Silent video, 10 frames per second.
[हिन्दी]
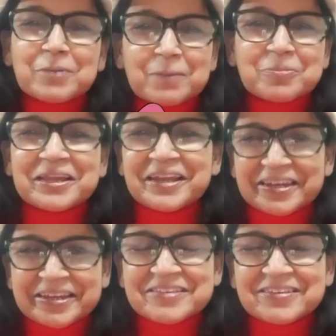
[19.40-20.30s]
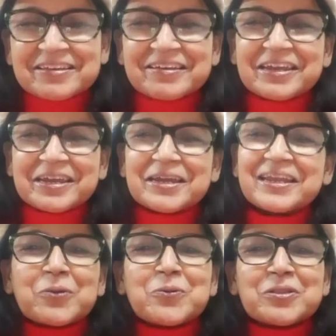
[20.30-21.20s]
तमाम तैयारियां चल रही हैं
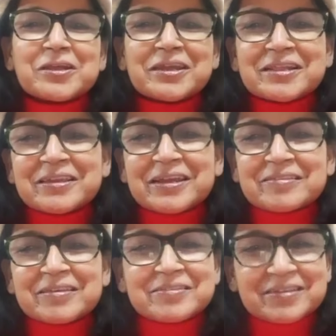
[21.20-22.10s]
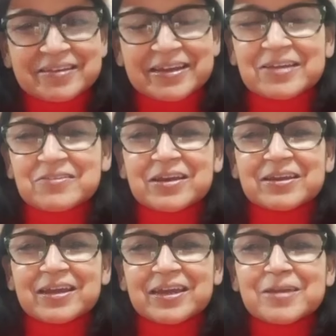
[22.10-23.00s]
घर को तरह तरह से सजाया जा
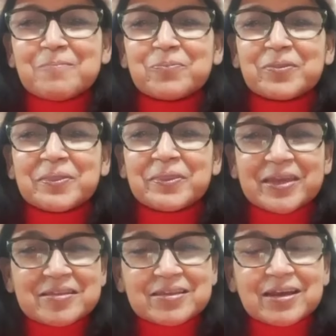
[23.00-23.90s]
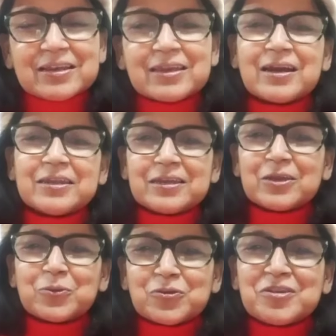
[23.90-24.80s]
रहा है नए साल के आने
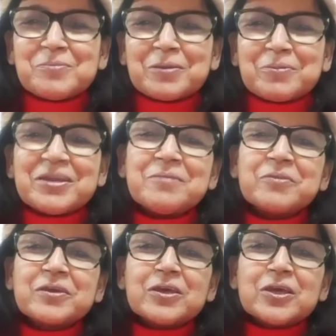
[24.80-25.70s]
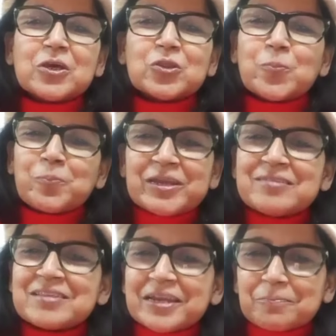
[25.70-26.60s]
की खुशी में भी तो
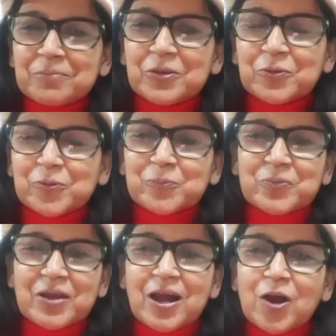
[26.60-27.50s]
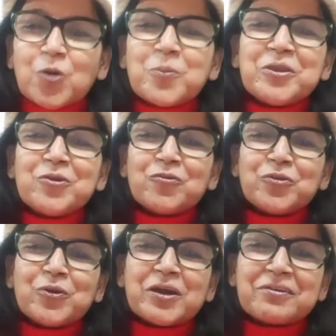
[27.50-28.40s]
प्लीज़ लेट मी नो हाउ मेनी
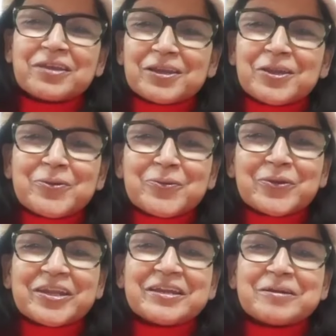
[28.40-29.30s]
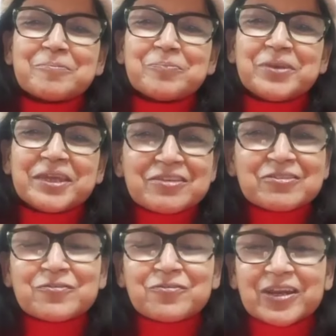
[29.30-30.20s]
ऑफ यू आर रियली गोइंग
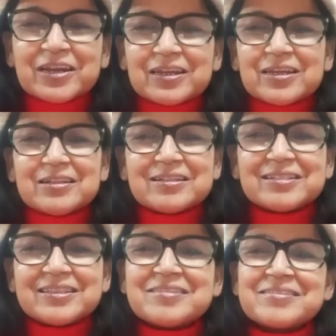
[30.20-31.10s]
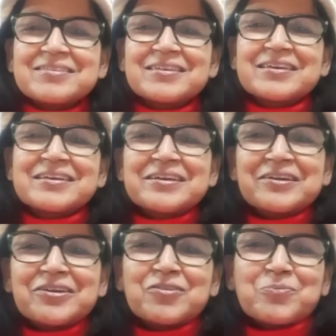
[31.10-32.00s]
नेचर फ्रेंडली दिस
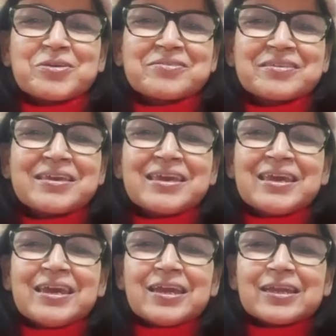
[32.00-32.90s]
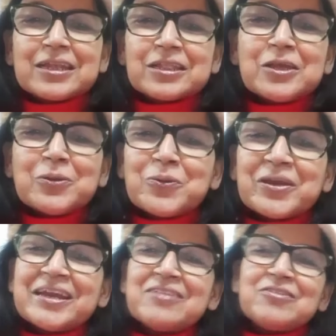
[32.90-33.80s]
क्रिसमस कितने
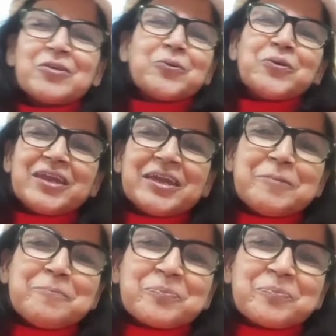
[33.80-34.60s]
लोग हैं जिन्होंने